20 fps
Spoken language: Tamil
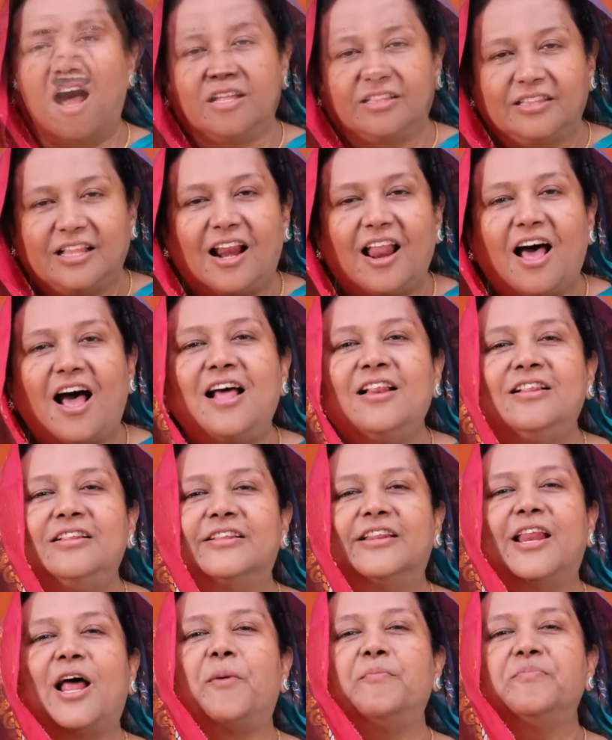அதனால்
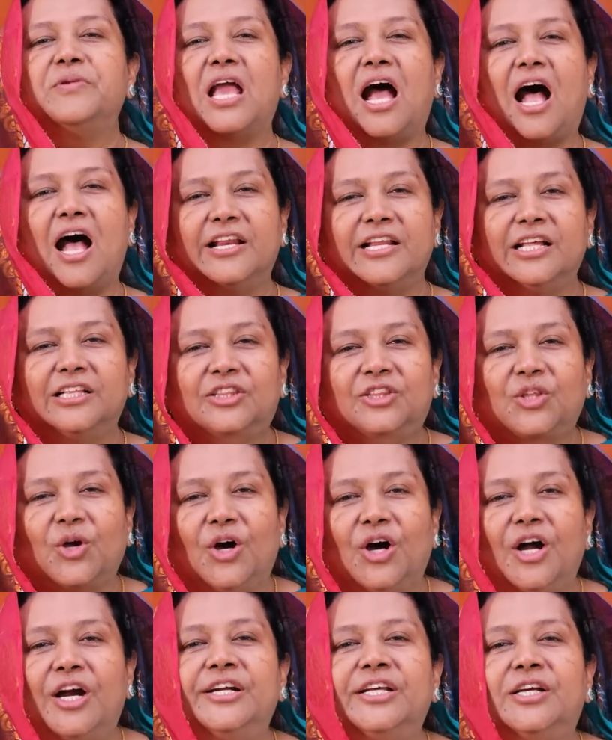நாம்
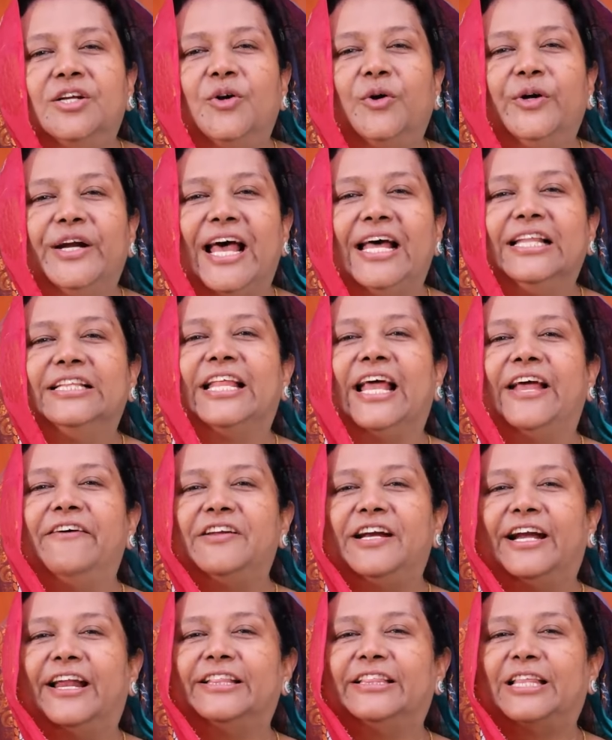ஞானத்தோடு கூட
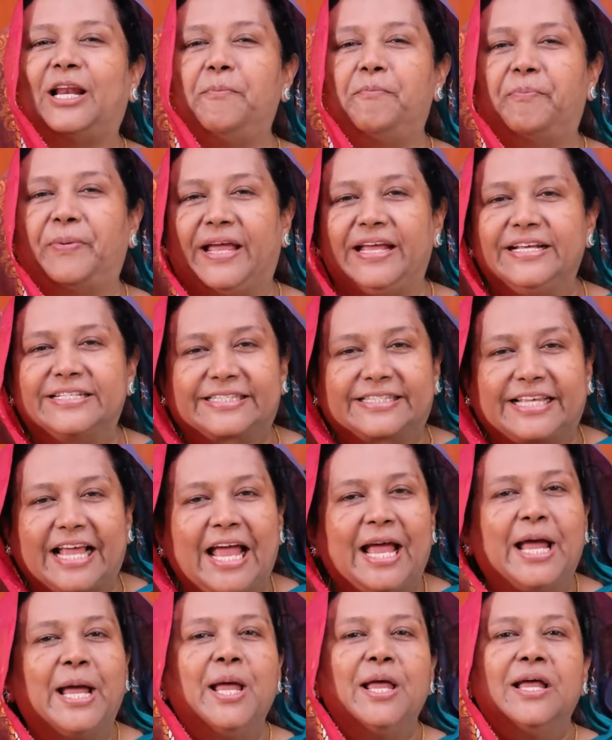தேவனிடத்துல பேச
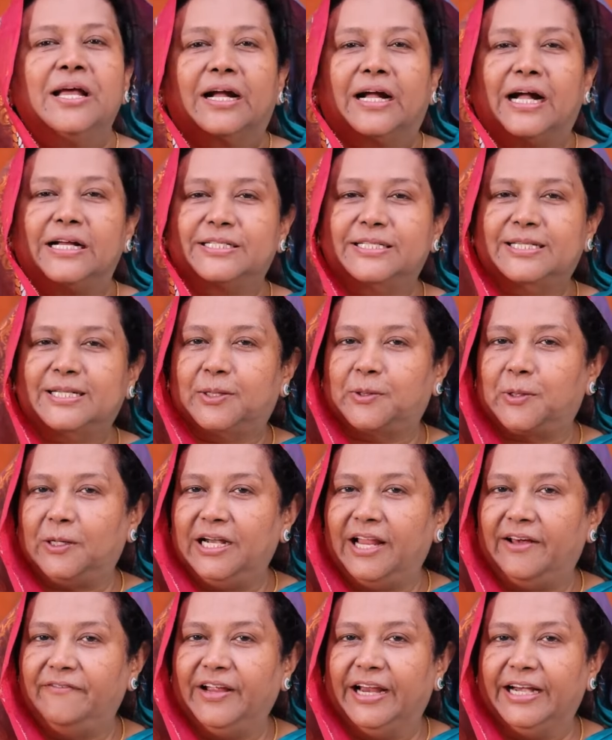
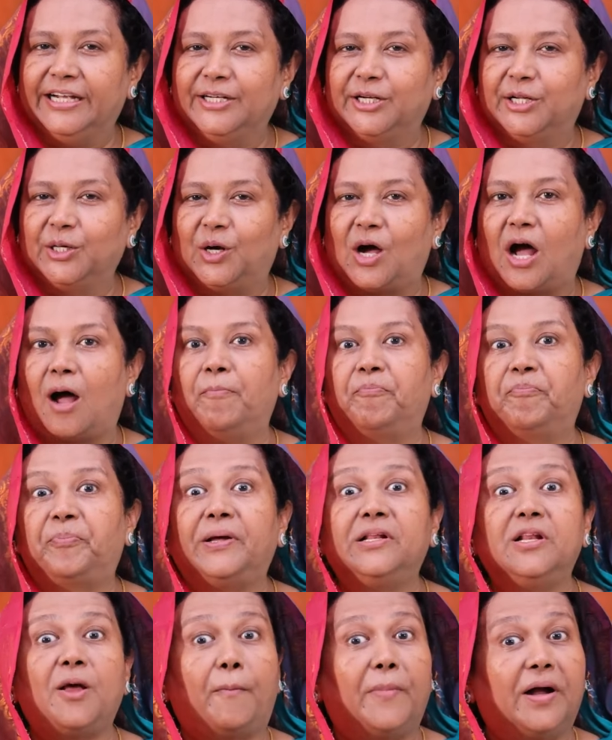கற்றுக்கொள்ள வேண்டும்
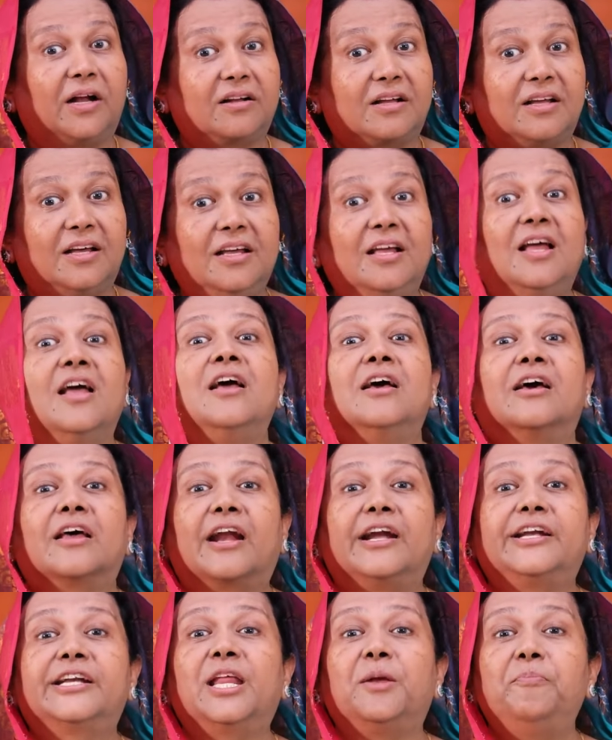அப்ப நமக்கு
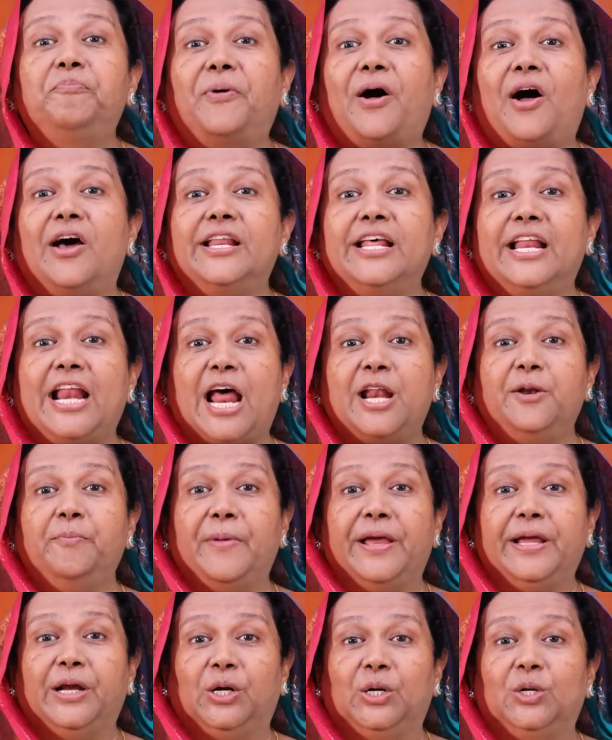ரெட்டிப்பான
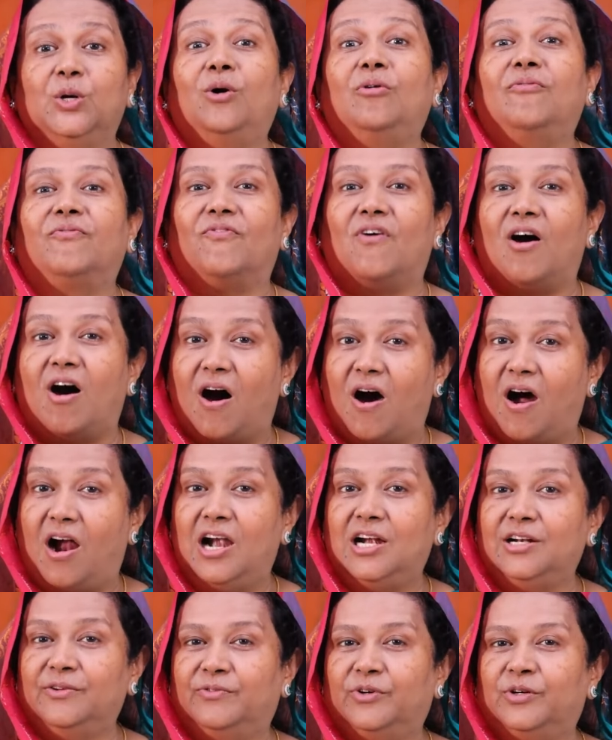நன்மைகளும்
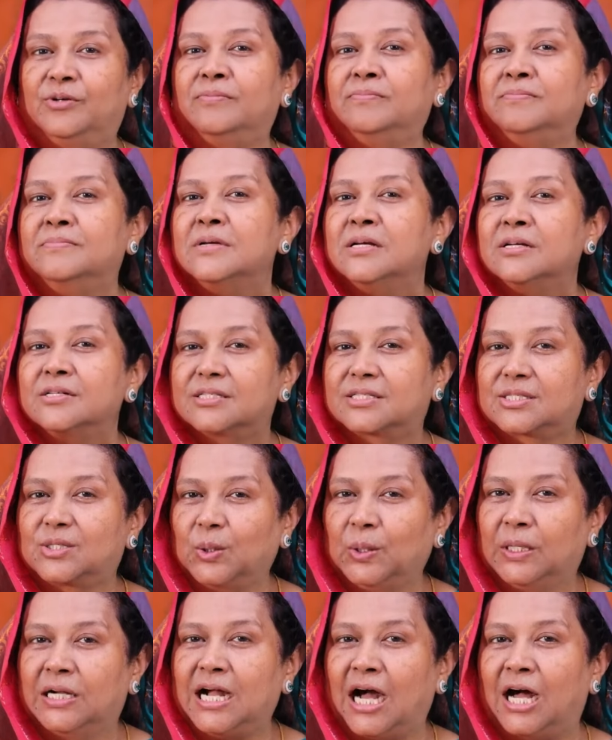வாழ்வும்
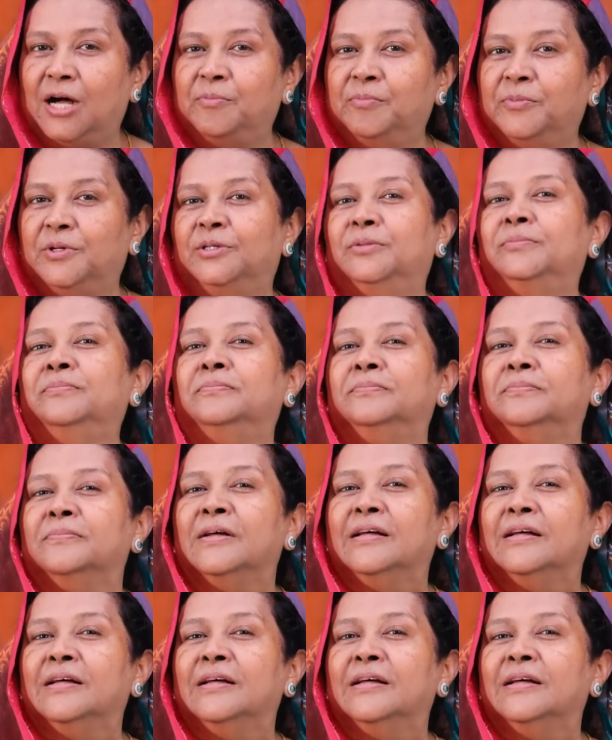சுகமும்